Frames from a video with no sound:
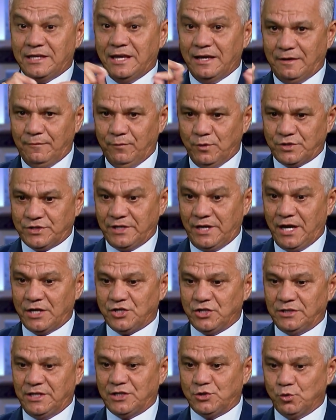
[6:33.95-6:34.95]
que, que uhum. você
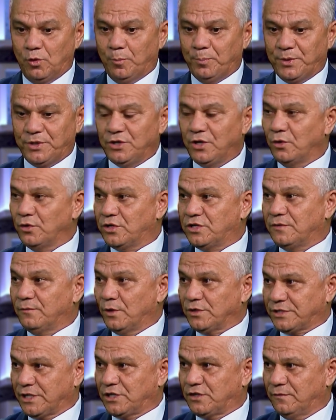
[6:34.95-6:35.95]
acha? Dê sua opinião. E se
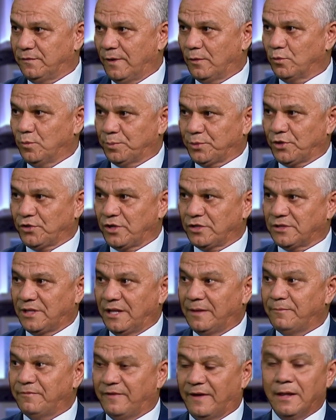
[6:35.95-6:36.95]
você tiver algum projeto de
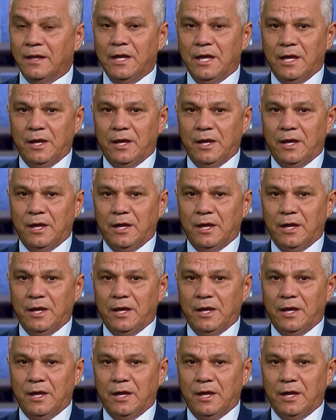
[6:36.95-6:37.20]
lei, me fala.